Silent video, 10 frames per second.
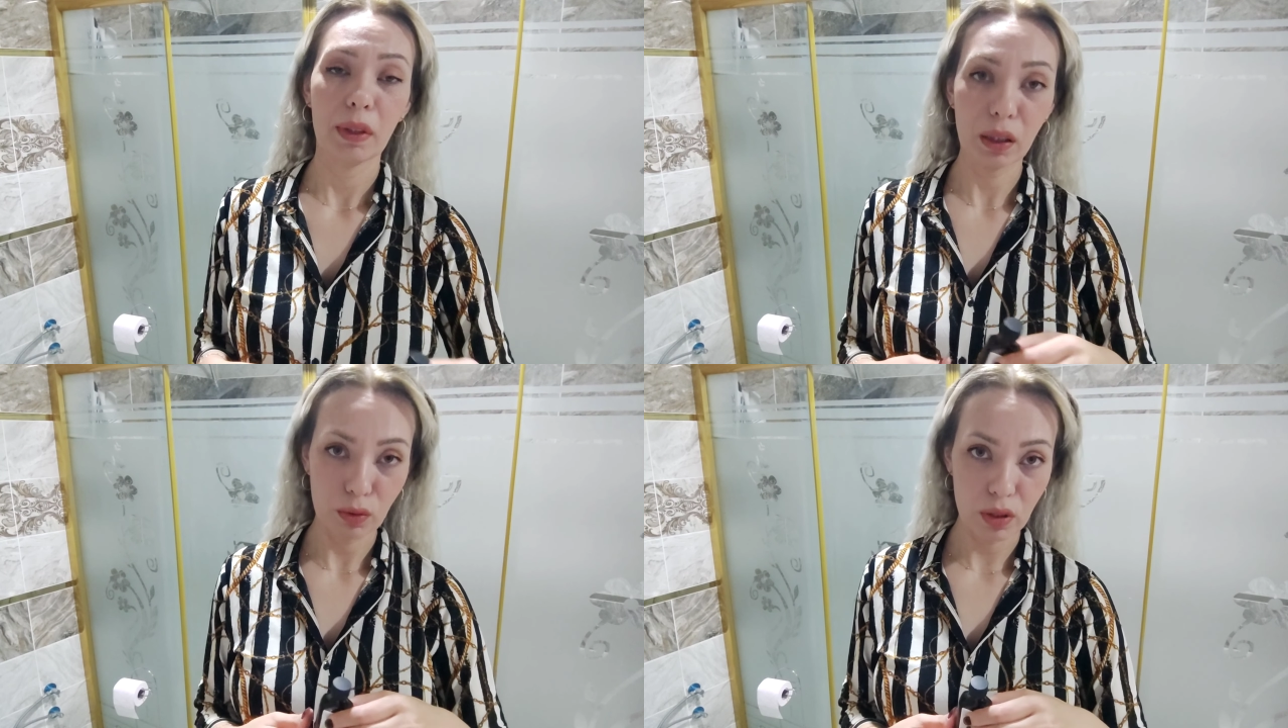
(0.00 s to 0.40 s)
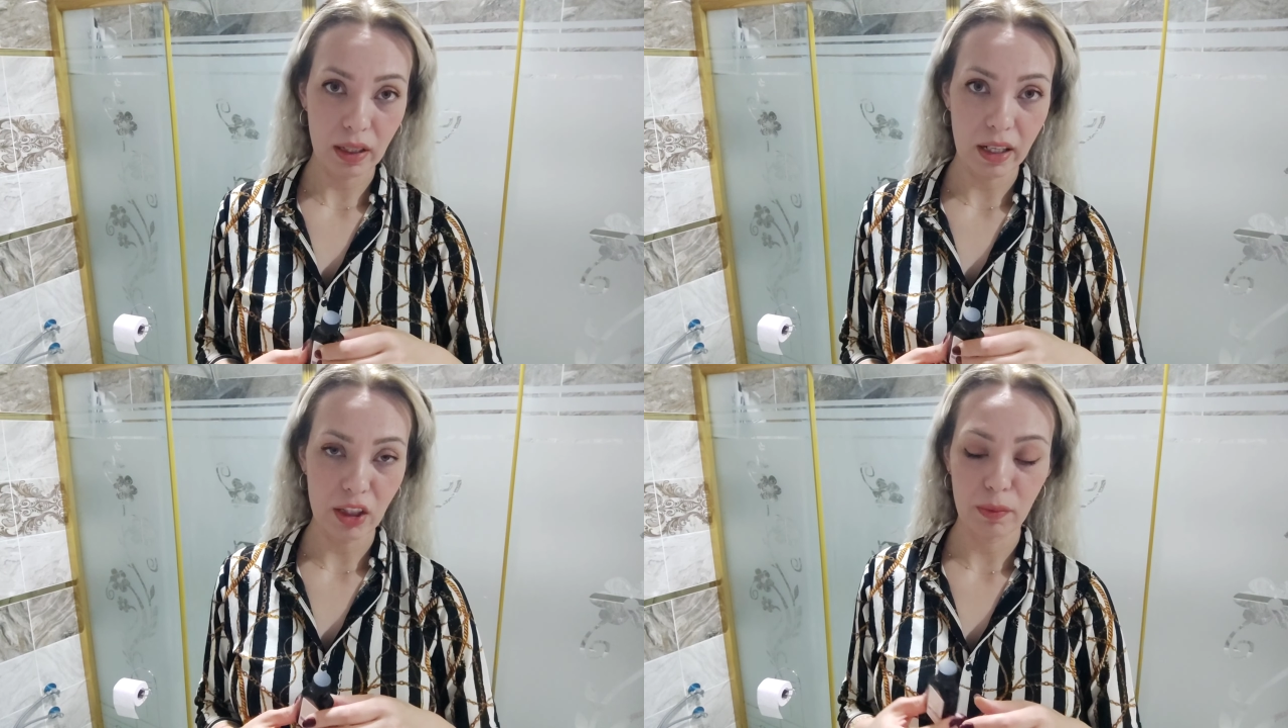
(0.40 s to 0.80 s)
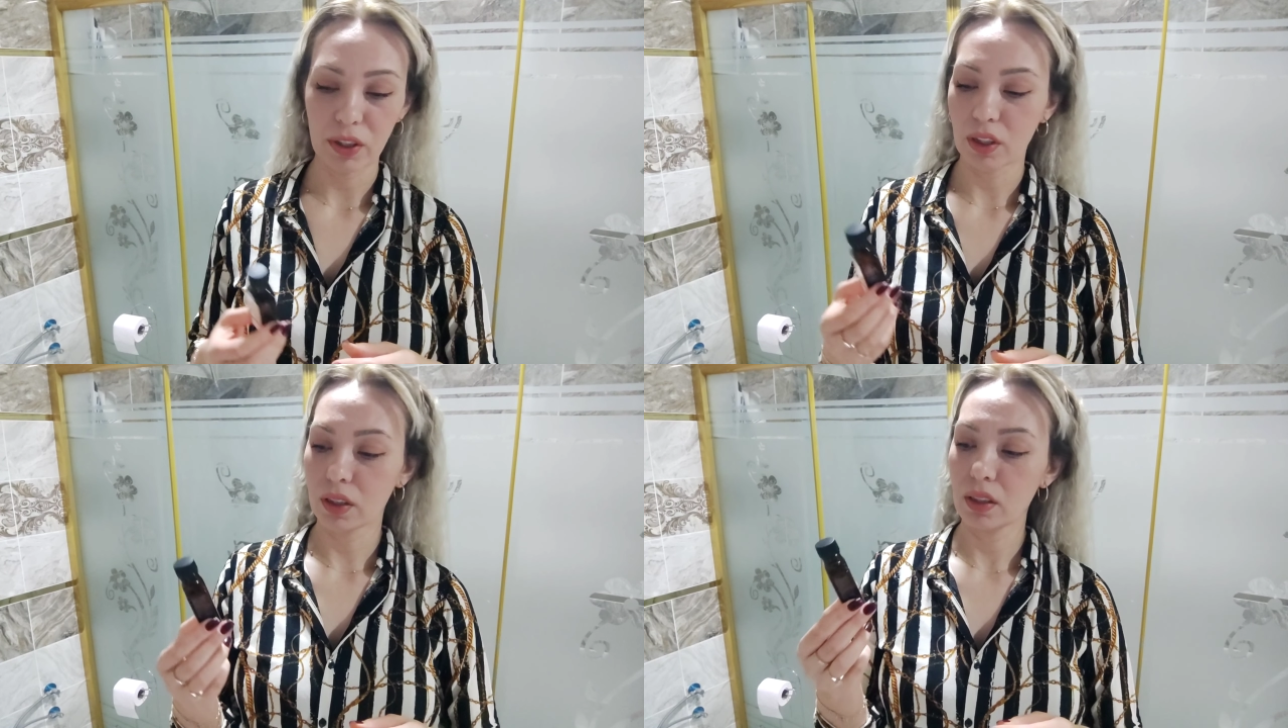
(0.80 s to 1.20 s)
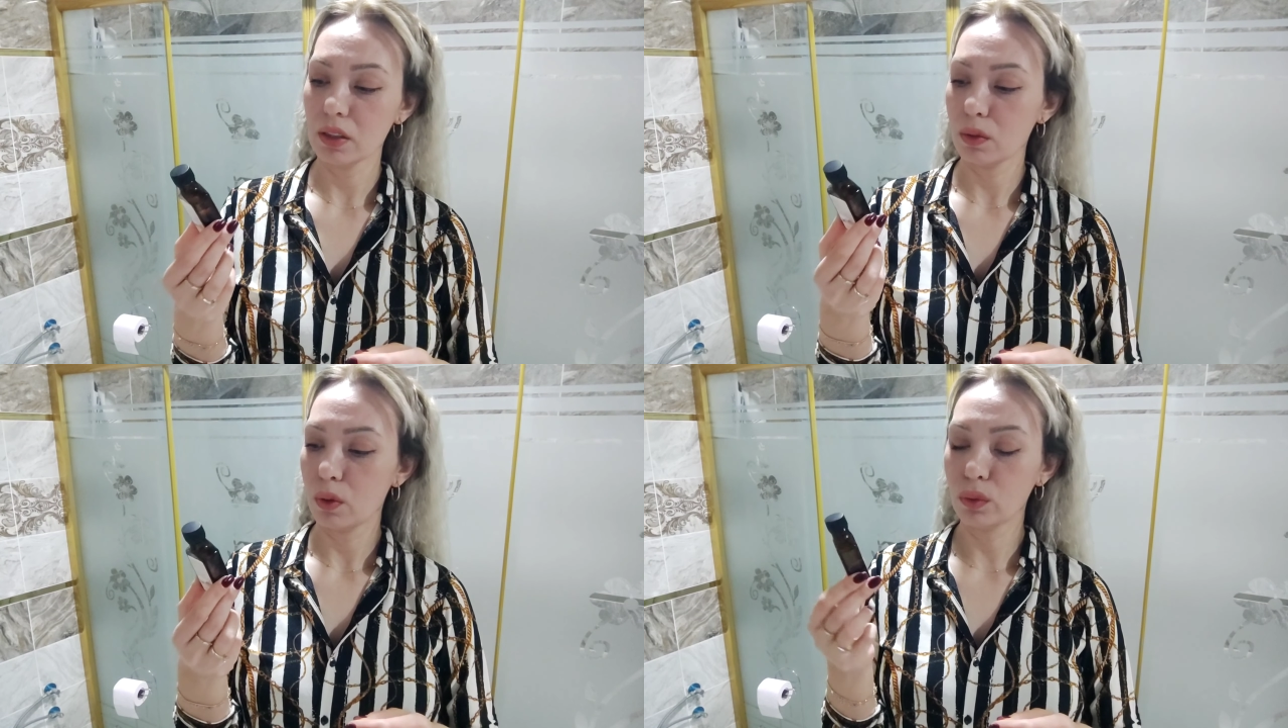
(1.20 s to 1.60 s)
Migros'ta karşıma çıktı.
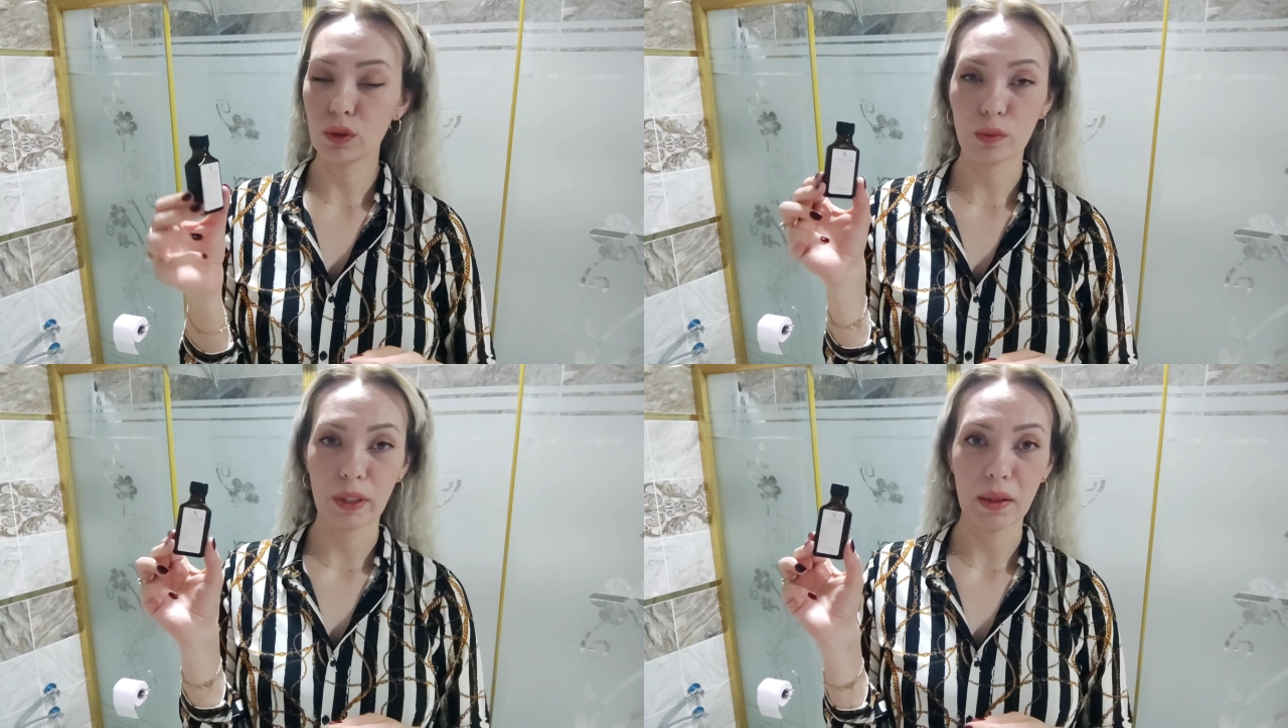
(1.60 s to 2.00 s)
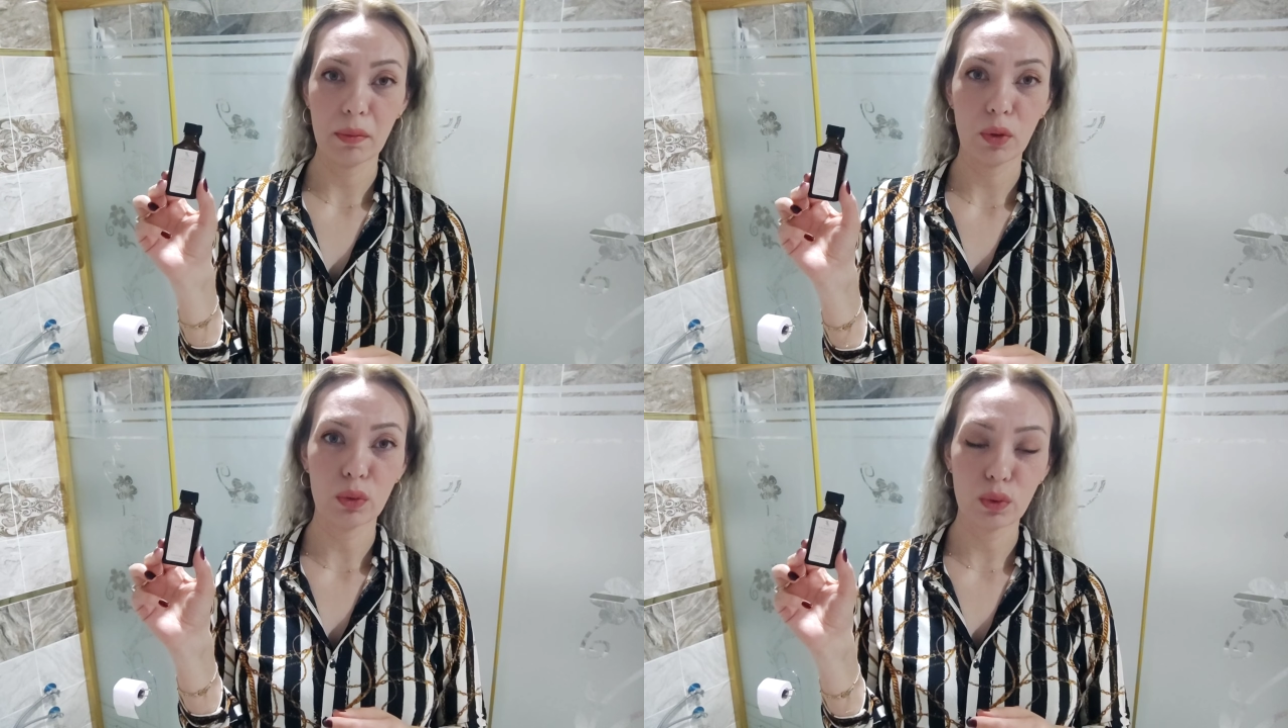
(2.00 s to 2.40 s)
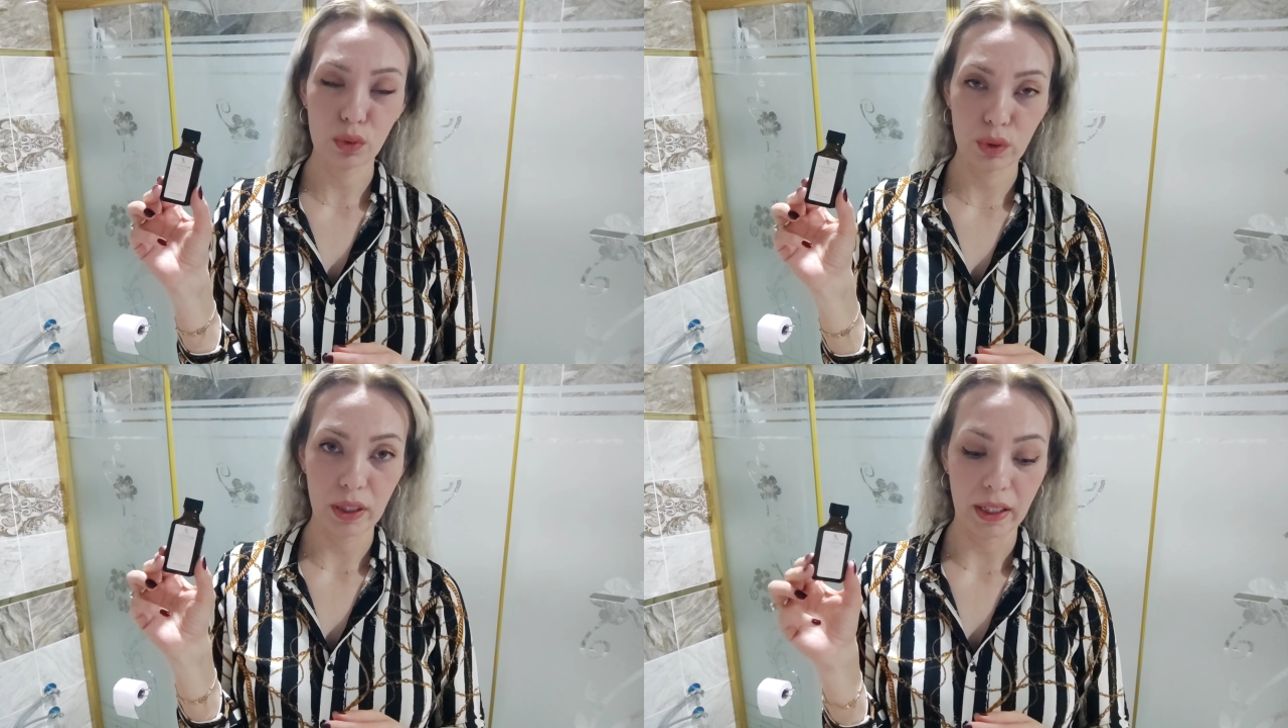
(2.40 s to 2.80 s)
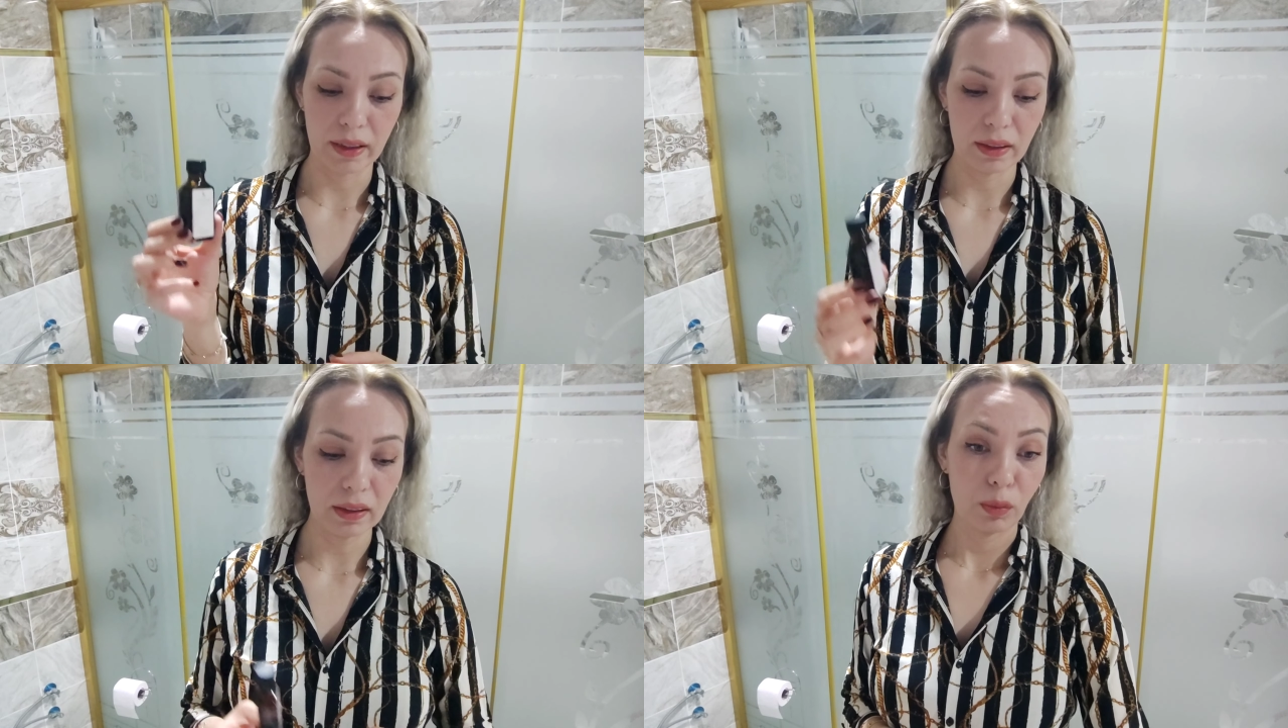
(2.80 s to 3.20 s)
30 milim 33
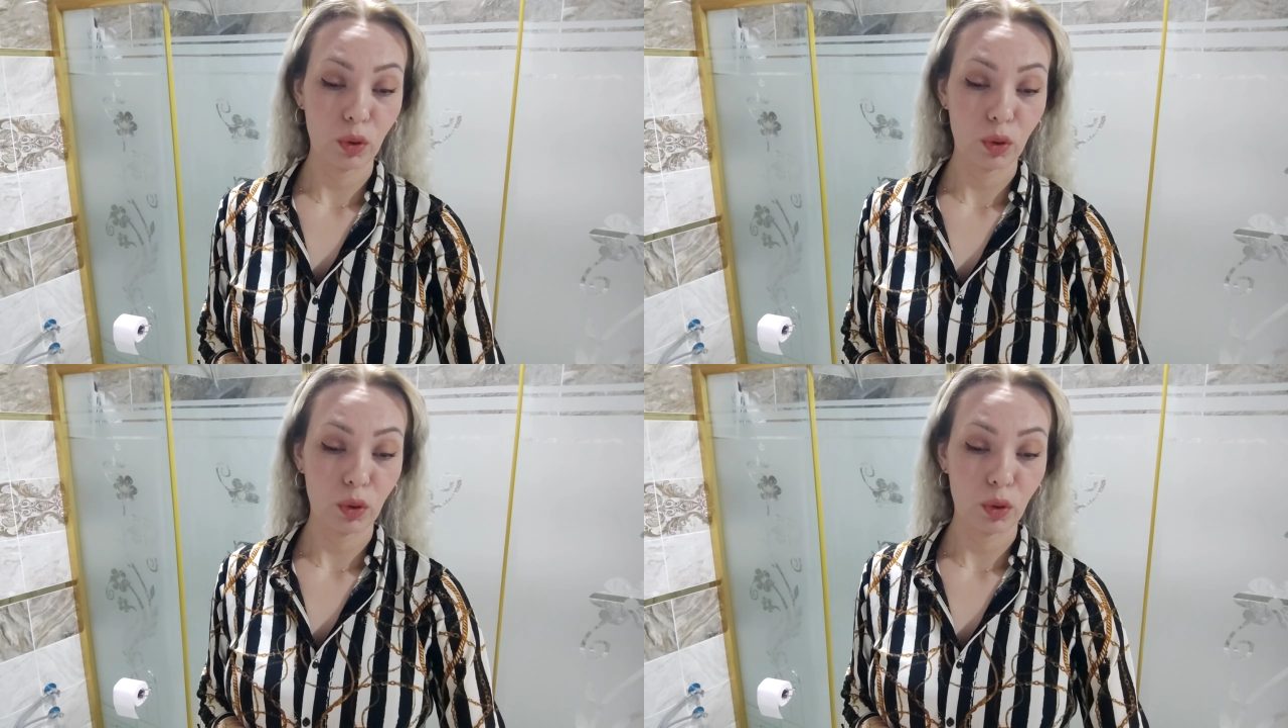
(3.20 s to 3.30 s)
liraydı.